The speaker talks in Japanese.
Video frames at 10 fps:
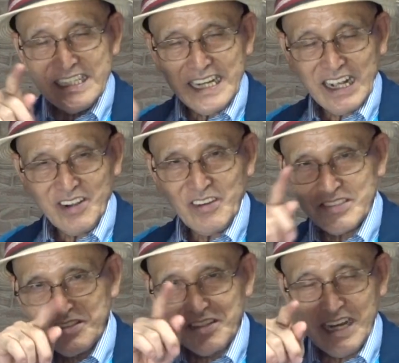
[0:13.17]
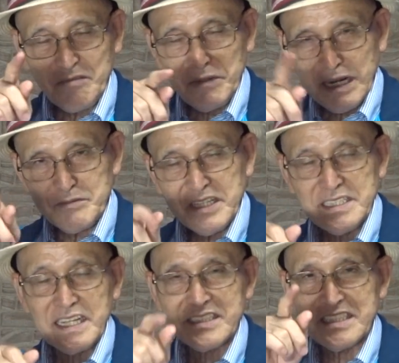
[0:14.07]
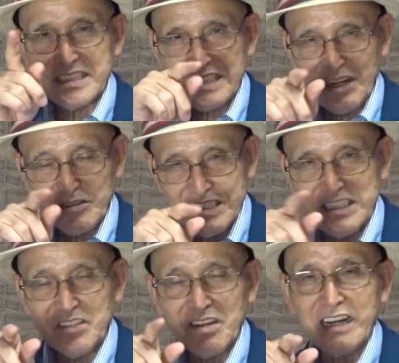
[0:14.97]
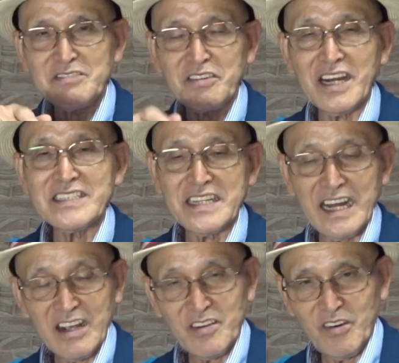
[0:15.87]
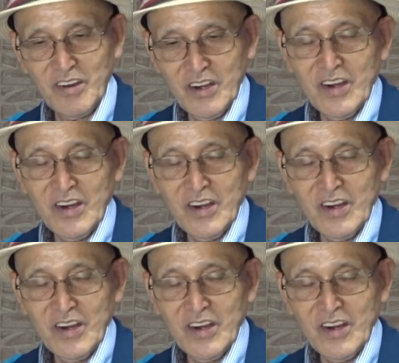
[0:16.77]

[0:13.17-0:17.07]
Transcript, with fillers: 学校普通の学ぶ点なしに楽しみの学校を書いて学校